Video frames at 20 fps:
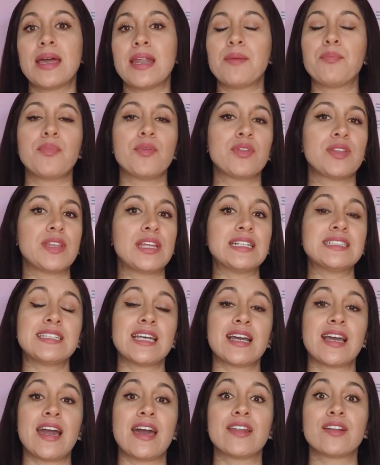para poder
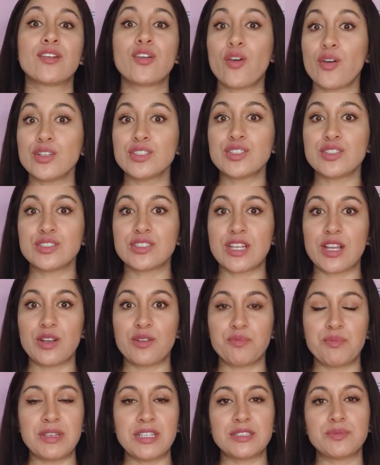sacar costos de
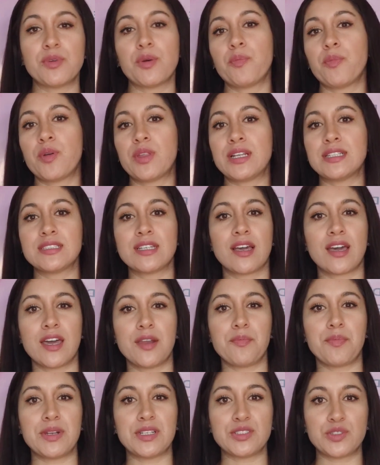lo mismo, poder
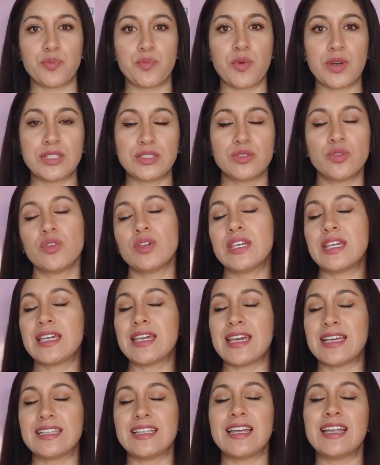sacar presupuesto
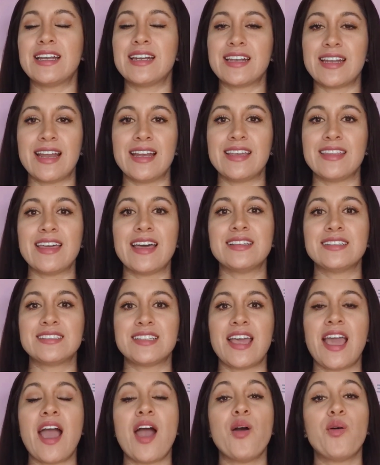y que en realidad
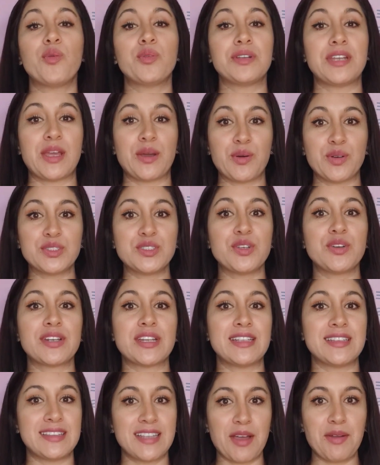sea un
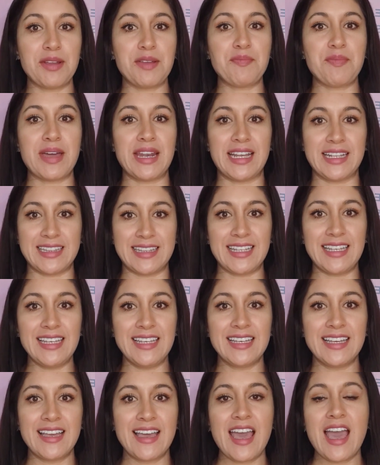negocio rentable para
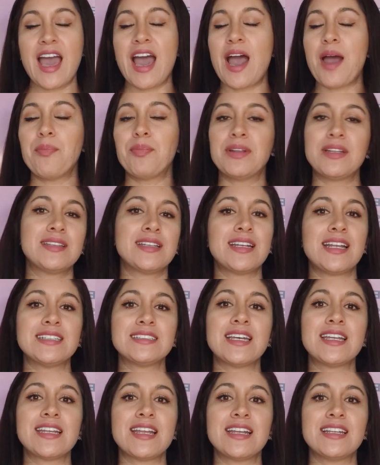ti.
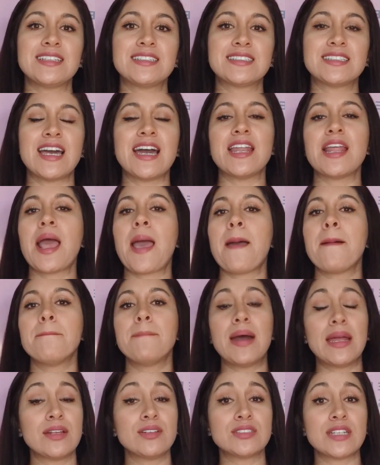Aprenderás a realizar
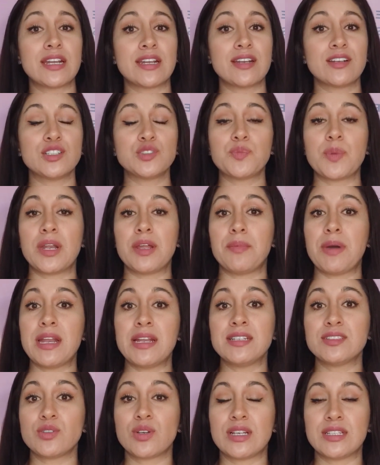varios arreglos para
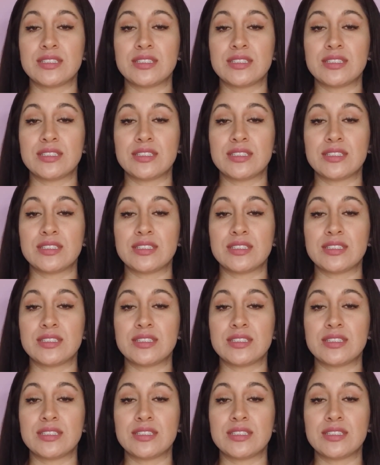varias